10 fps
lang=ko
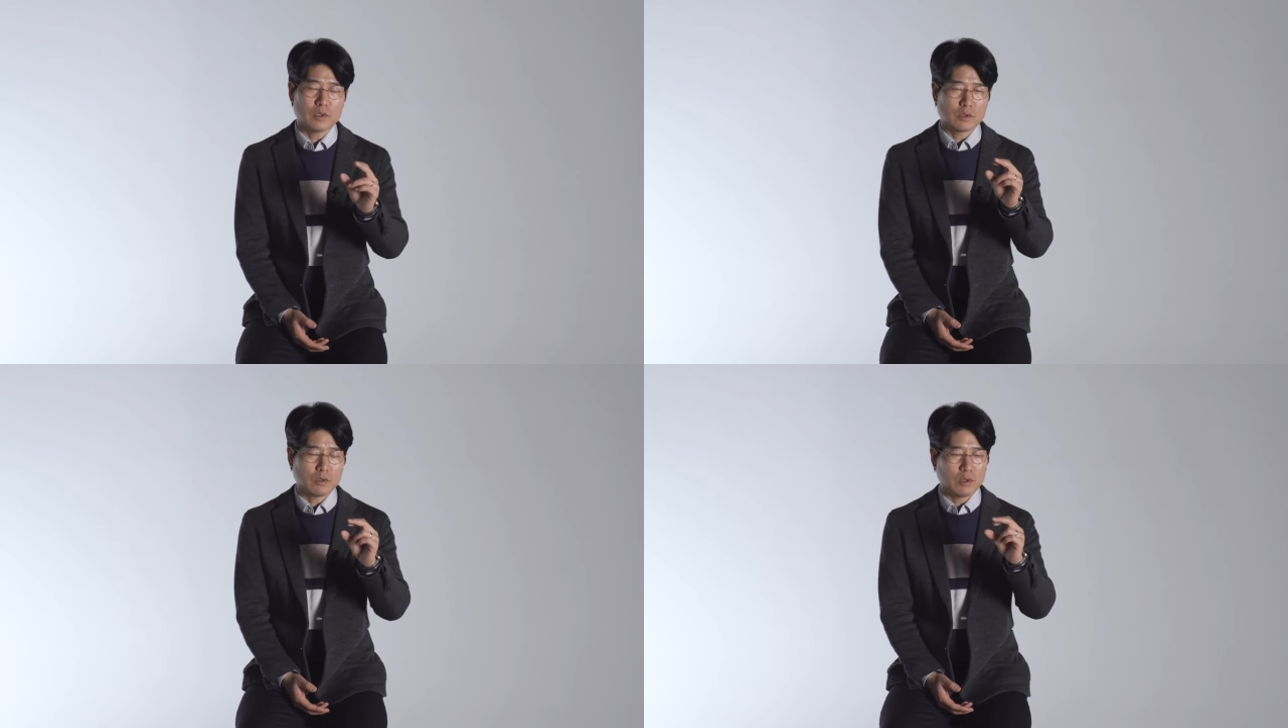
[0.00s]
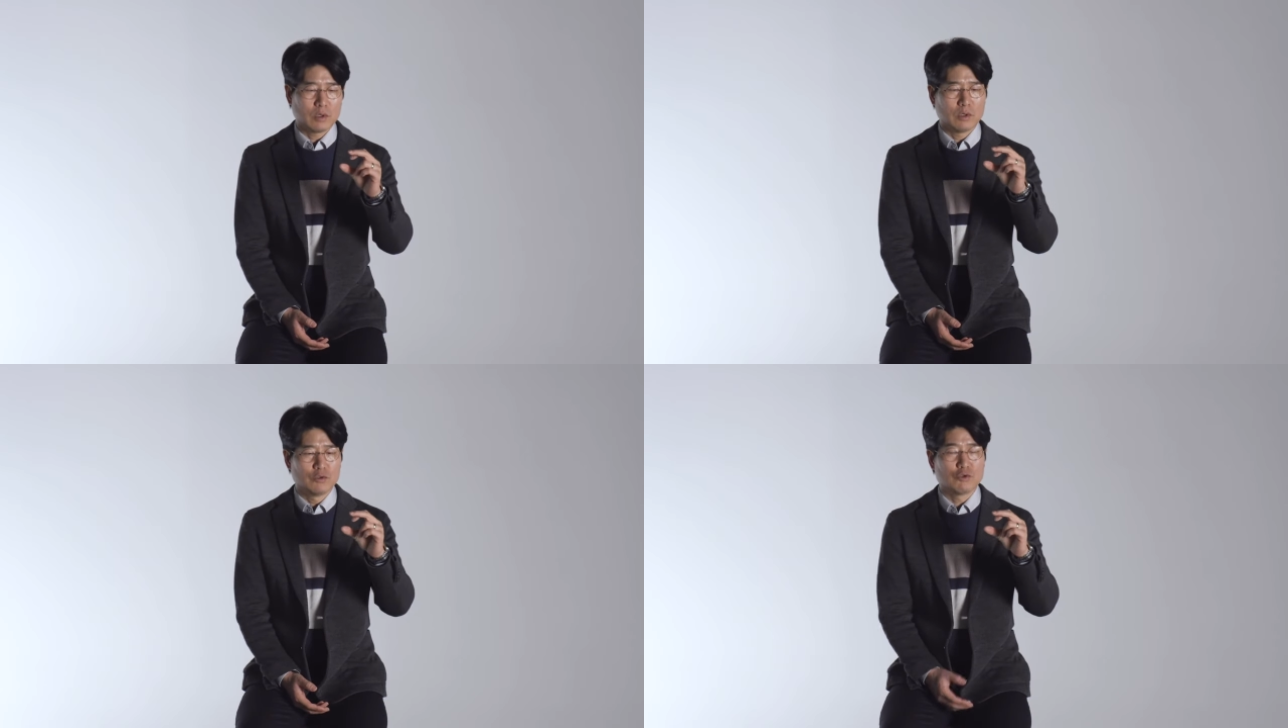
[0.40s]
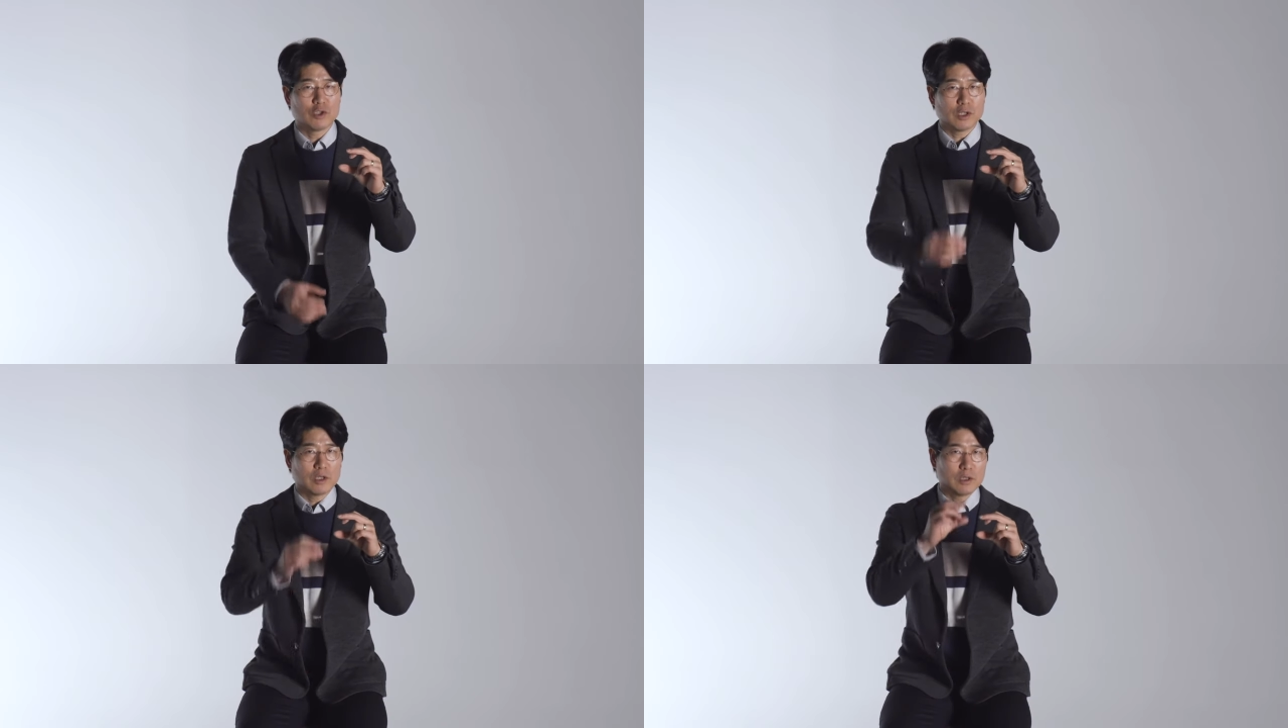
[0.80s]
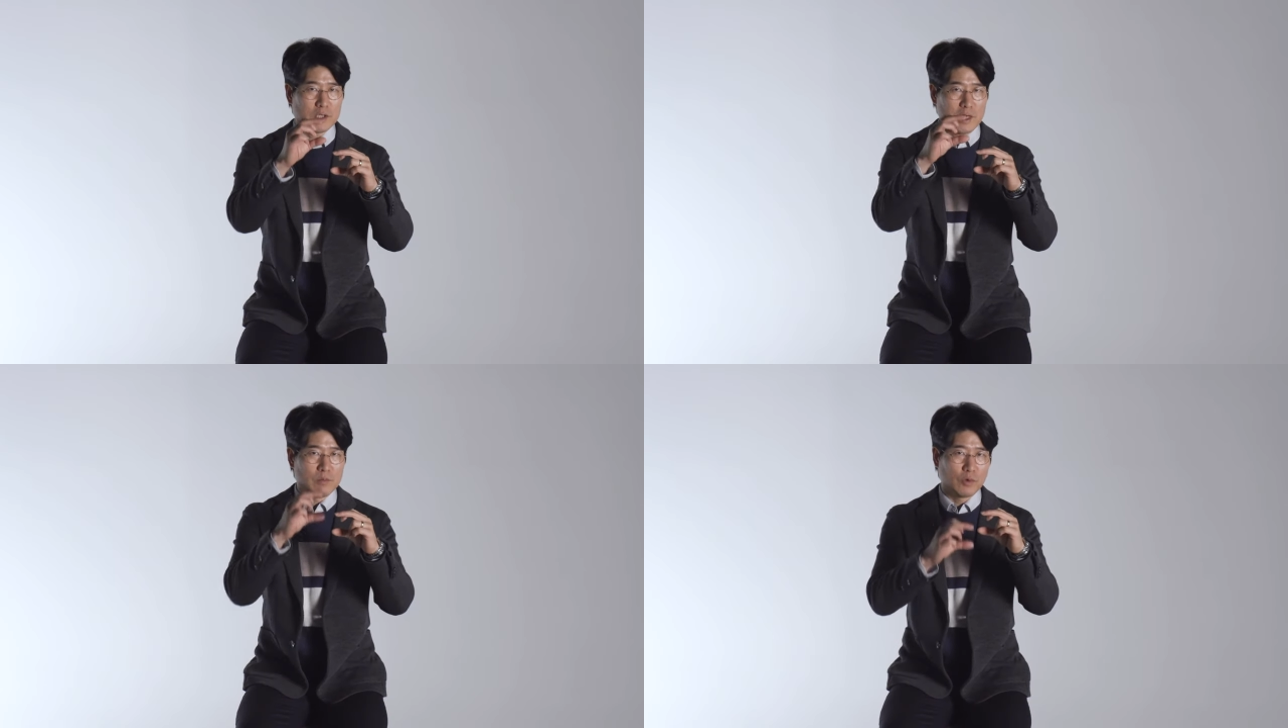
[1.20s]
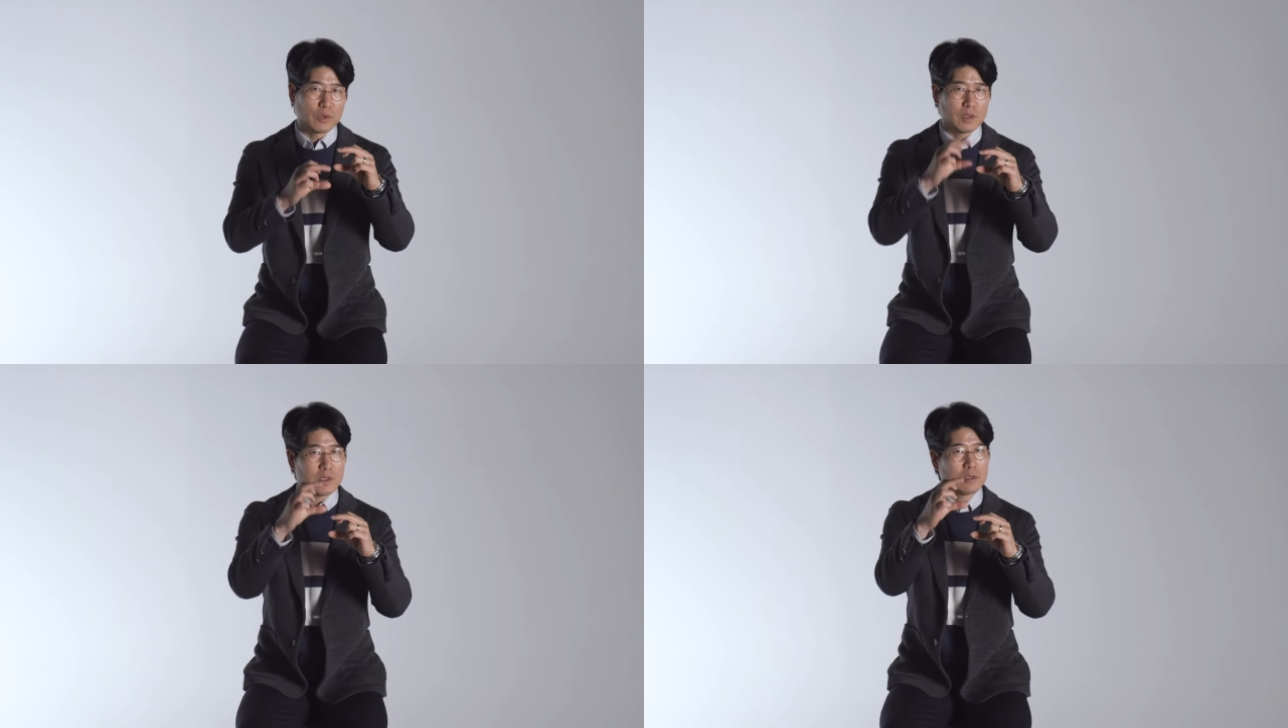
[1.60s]
저의 연주 시간을 잘못
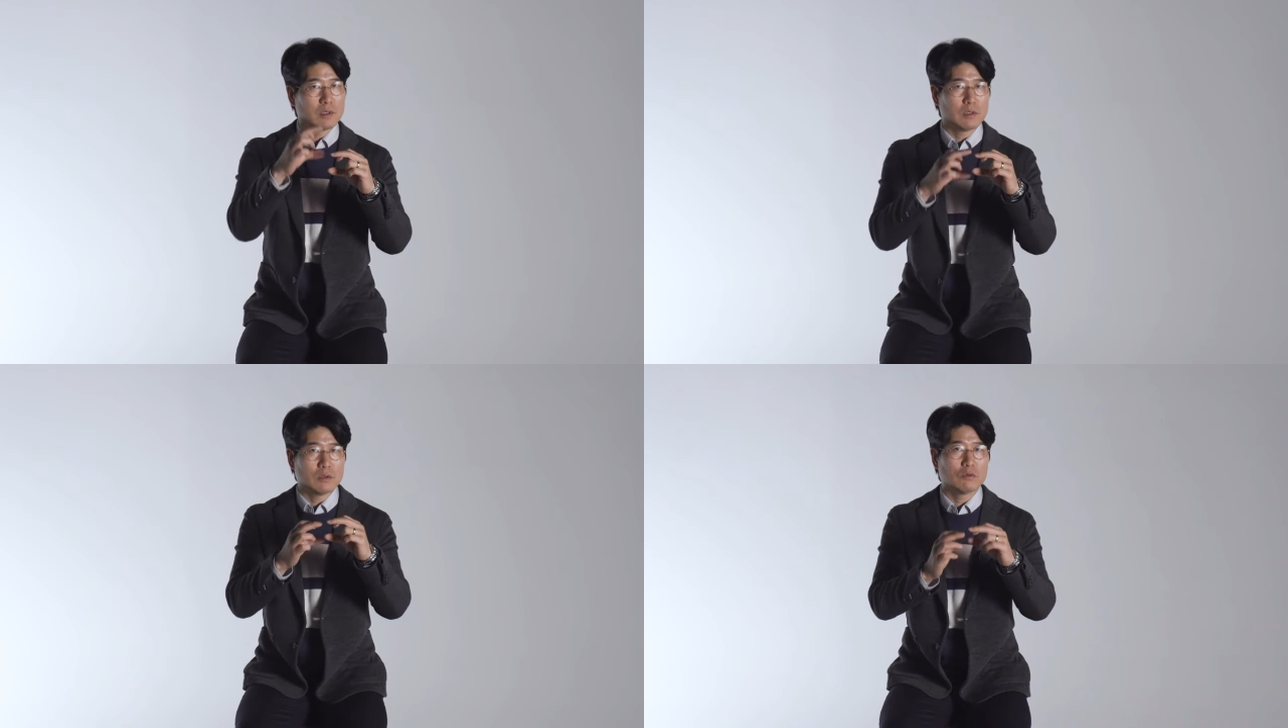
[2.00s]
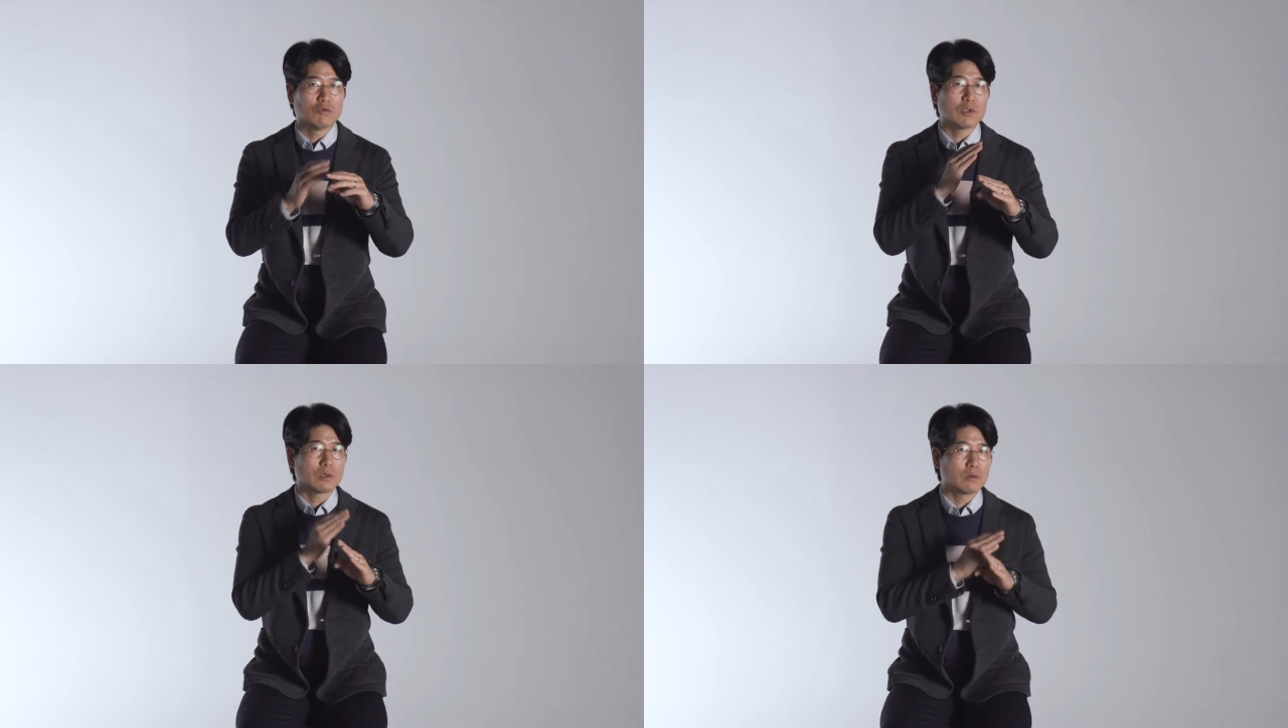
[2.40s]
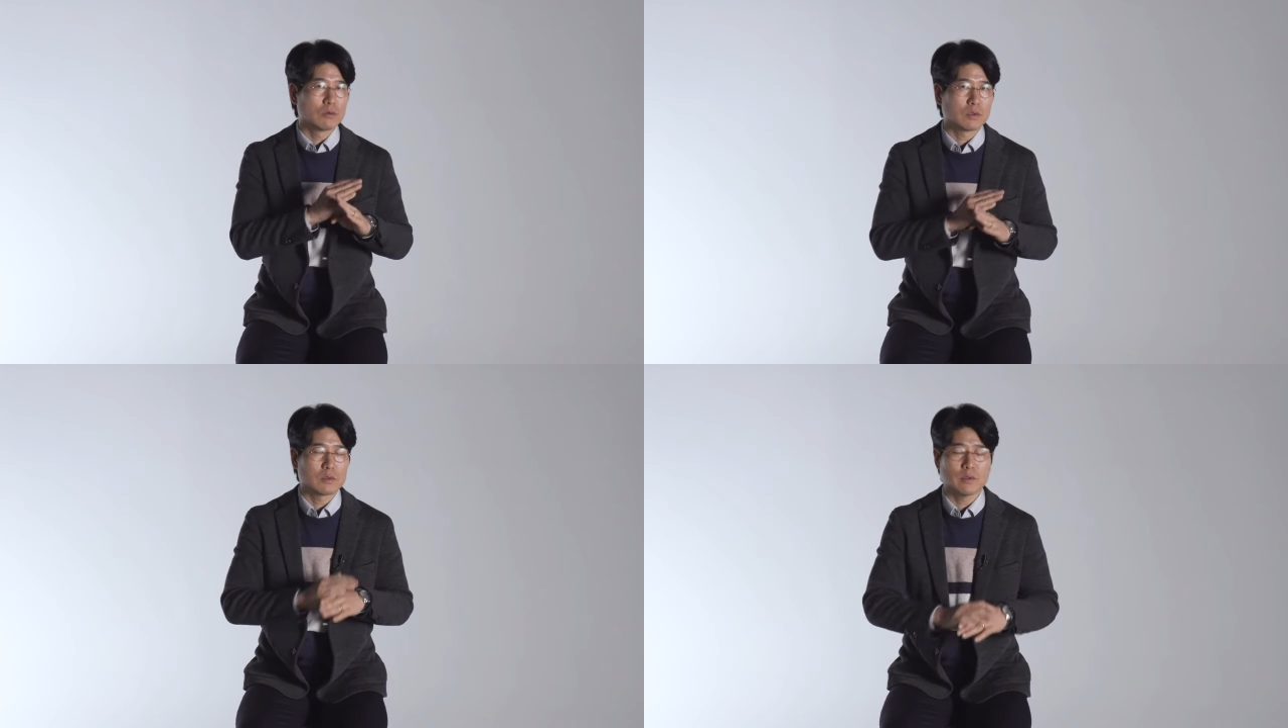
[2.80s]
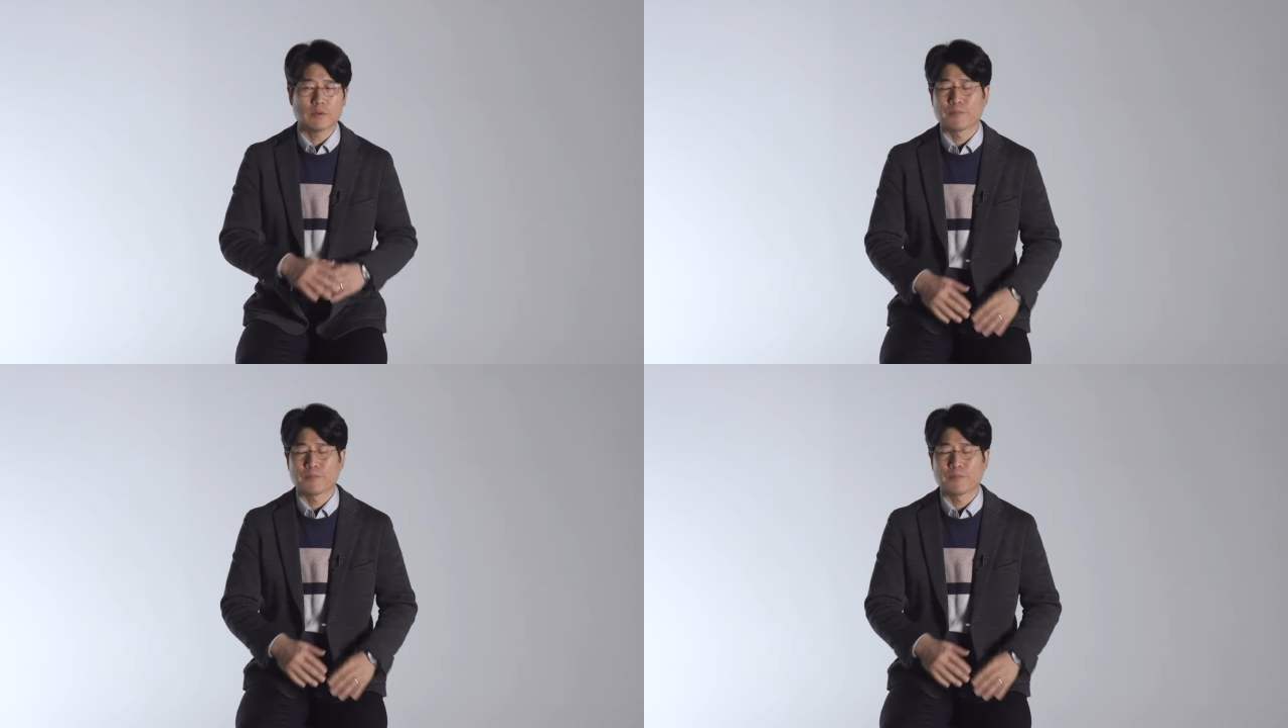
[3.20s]
계산을 해서 리젝을 놓으셨어요